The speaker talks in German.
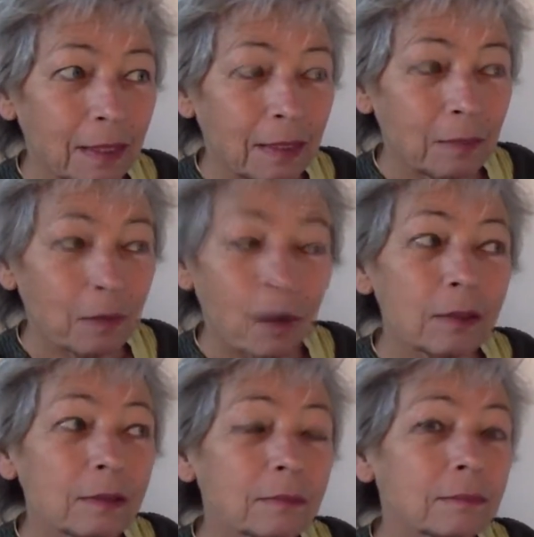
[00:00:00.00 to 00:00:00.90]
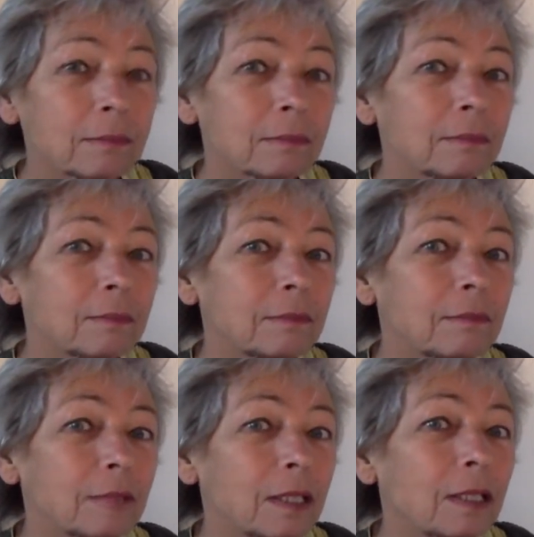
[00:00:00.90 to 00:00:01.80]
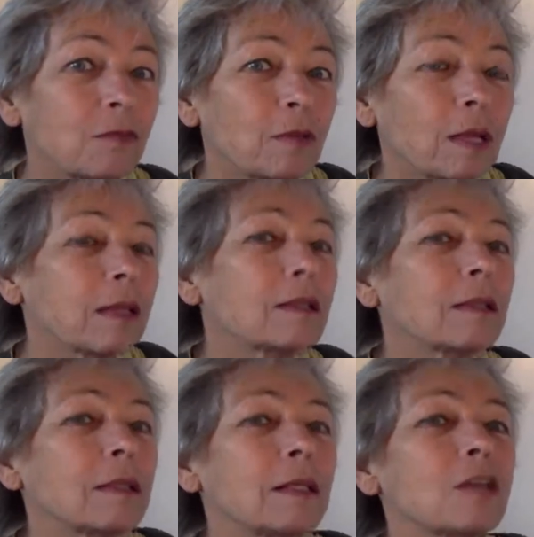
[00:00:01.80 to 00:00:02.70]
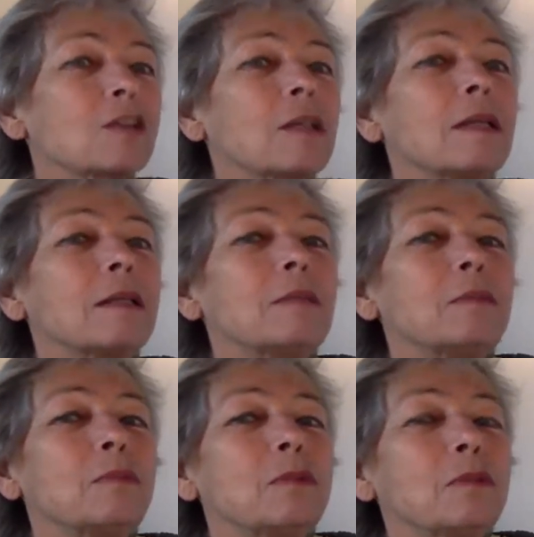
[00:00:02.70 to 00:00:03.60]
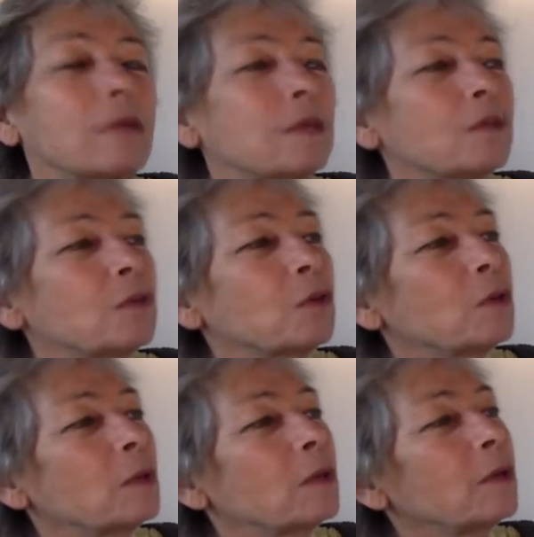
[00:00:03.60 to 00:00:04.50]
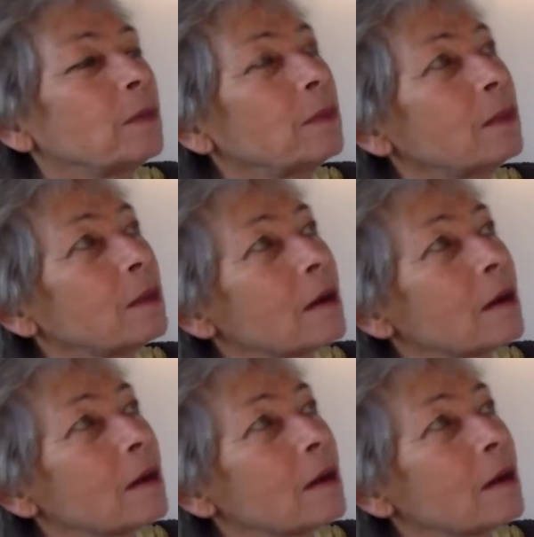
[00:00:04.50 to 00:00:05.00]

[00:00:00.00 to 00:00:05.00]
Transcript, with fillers: Morgen werde ich vielleicht an der Stelle im Buchenwald vorüberkommen,